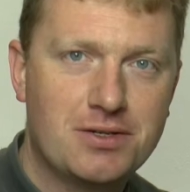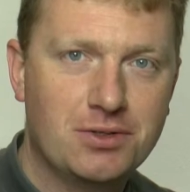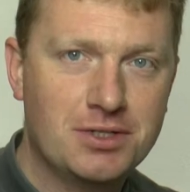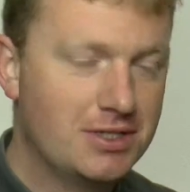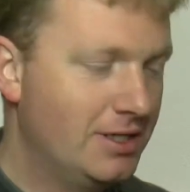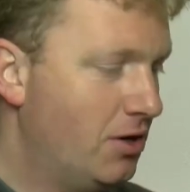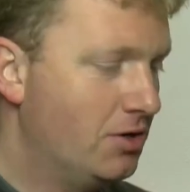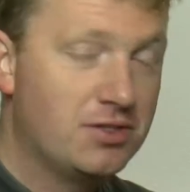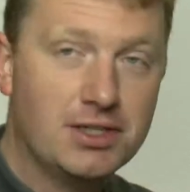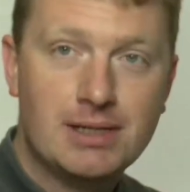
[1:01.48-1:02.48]
und genau
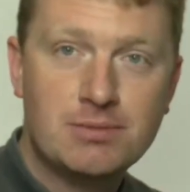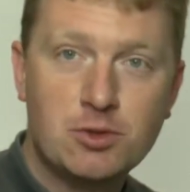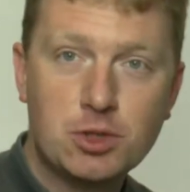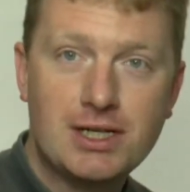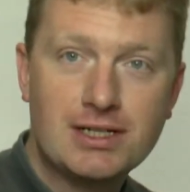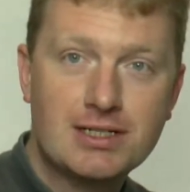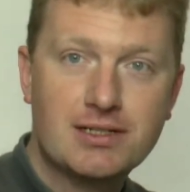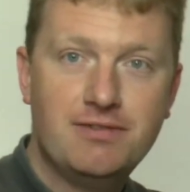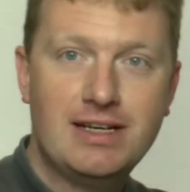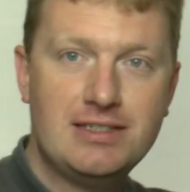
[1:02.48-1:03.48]
in solch einem Zustand
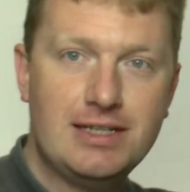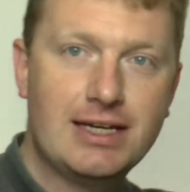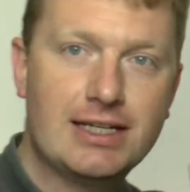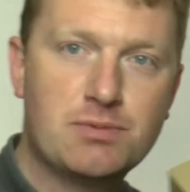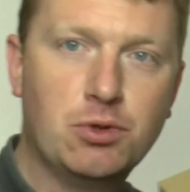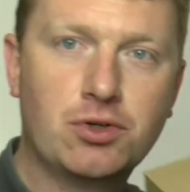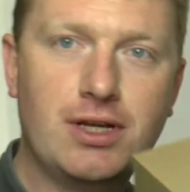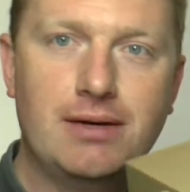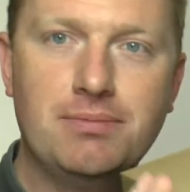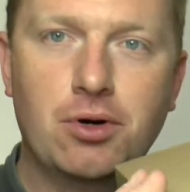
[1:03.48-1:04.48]
werden Sie nachher das Produkt
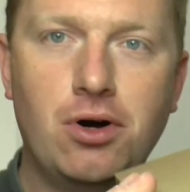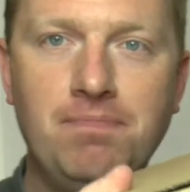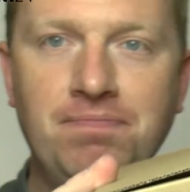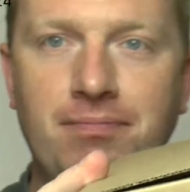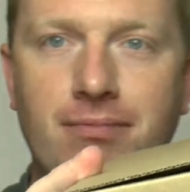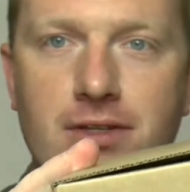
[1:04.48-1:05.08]
da bekommen.